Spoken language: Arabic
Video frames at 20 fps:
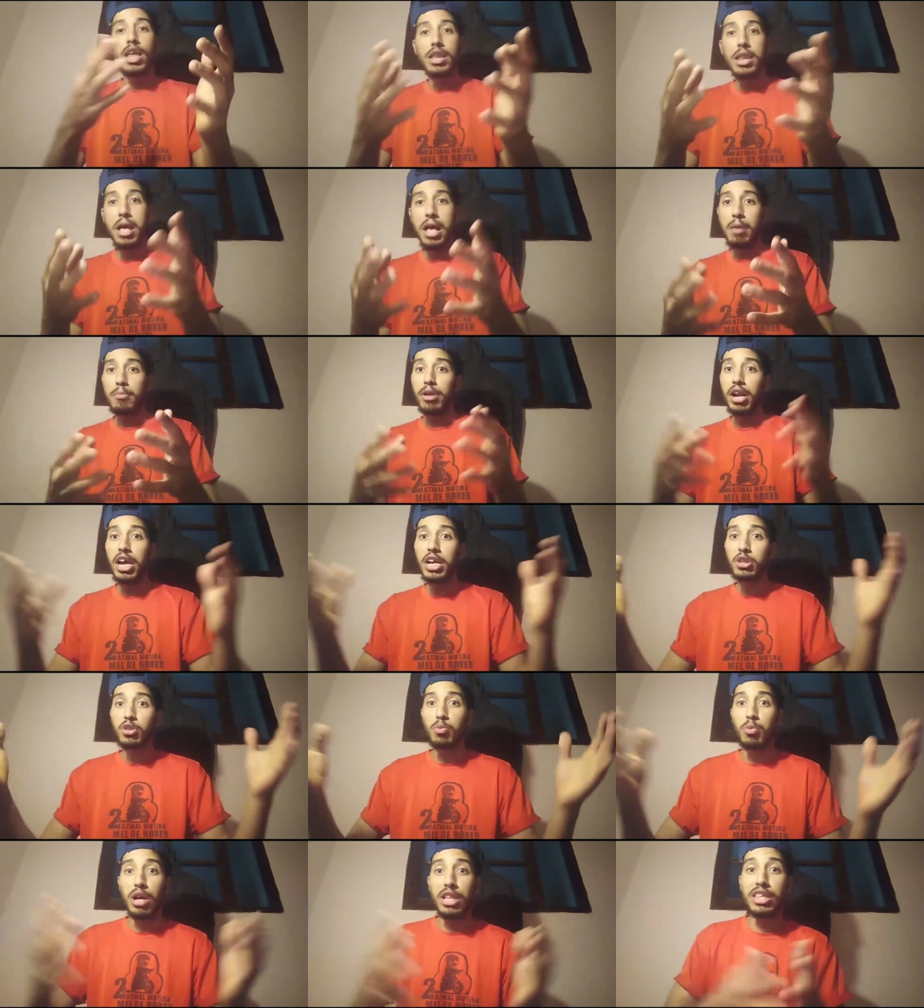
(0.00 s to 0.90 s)
نعم
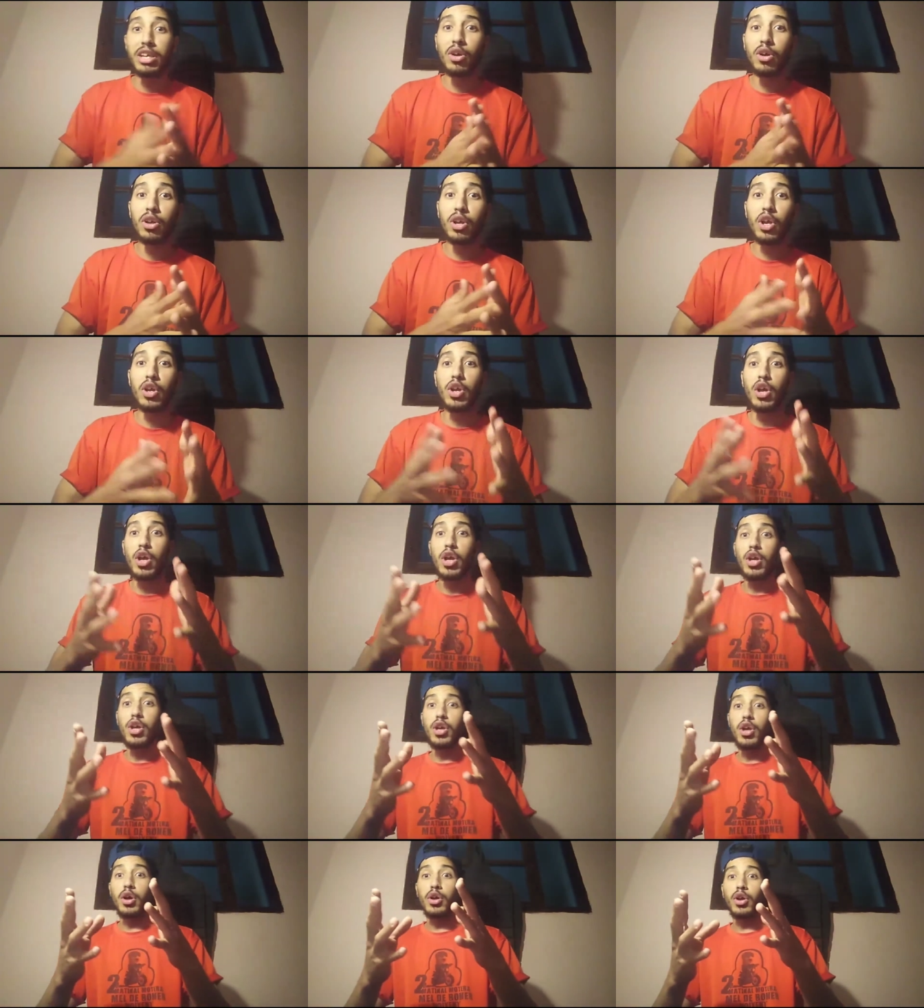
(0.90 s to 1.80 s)
رأيت بعض
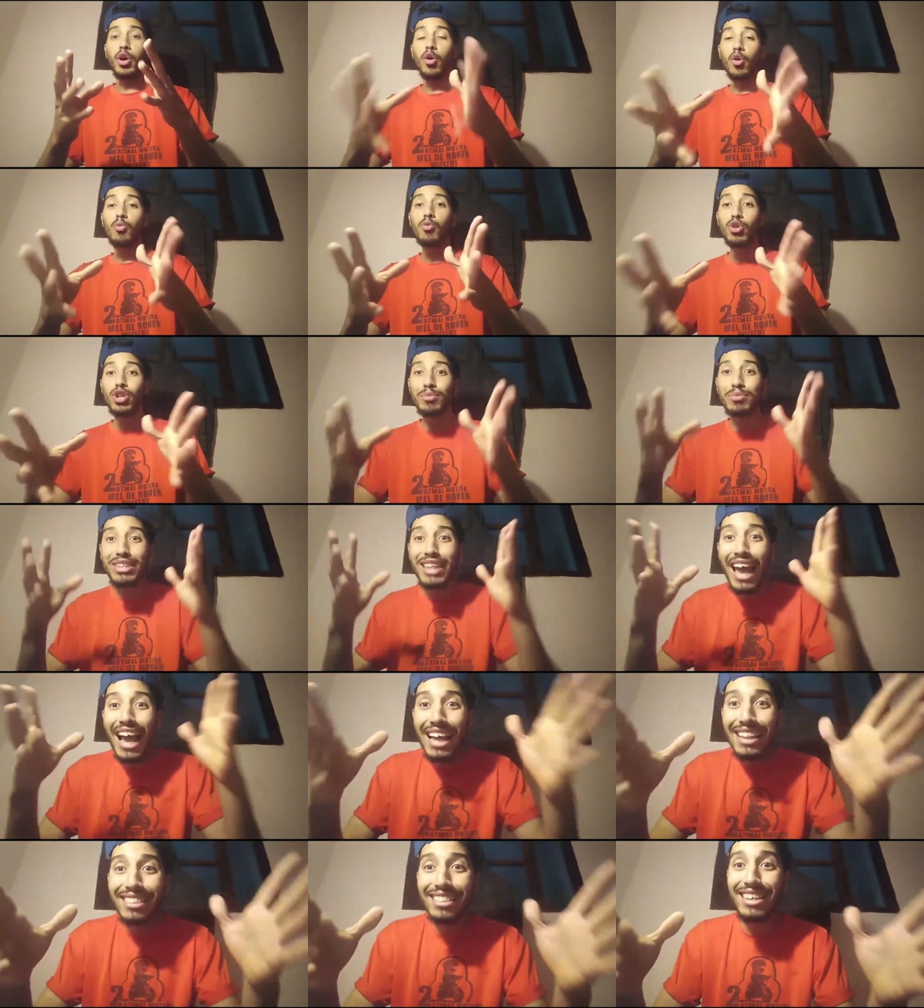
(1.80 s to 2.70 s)
يقومون
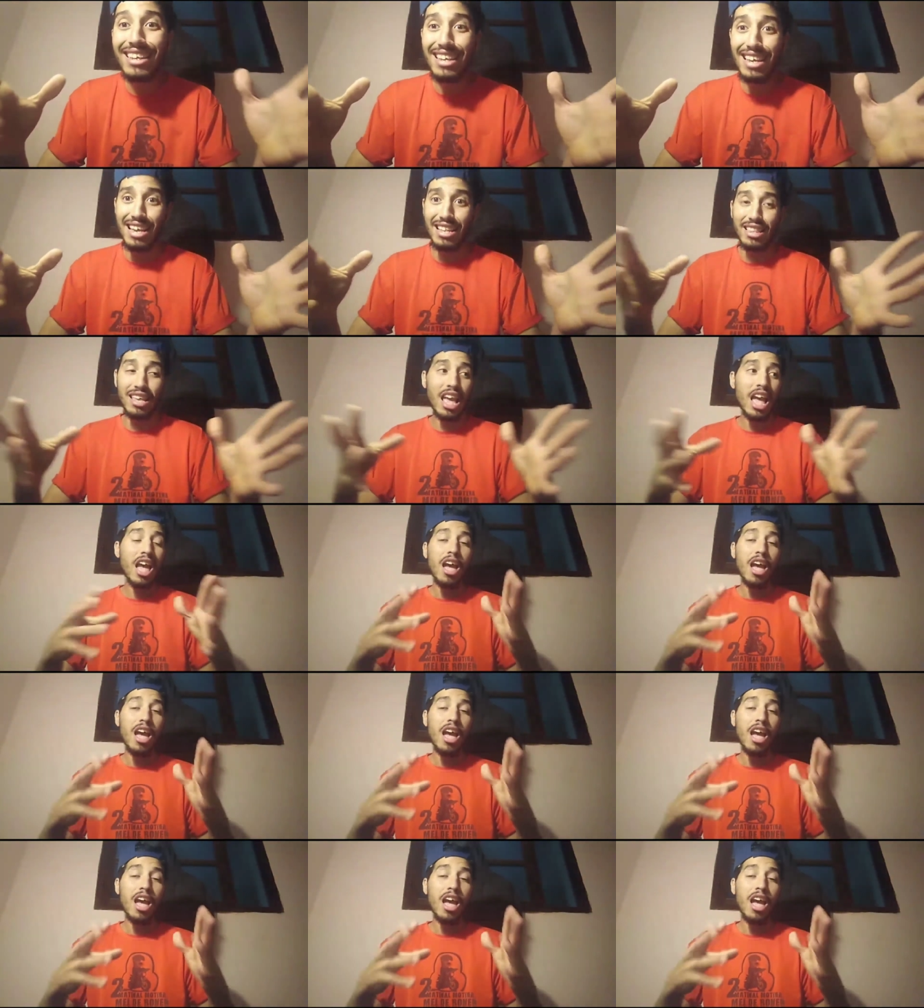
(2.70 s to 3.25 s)
بتحديات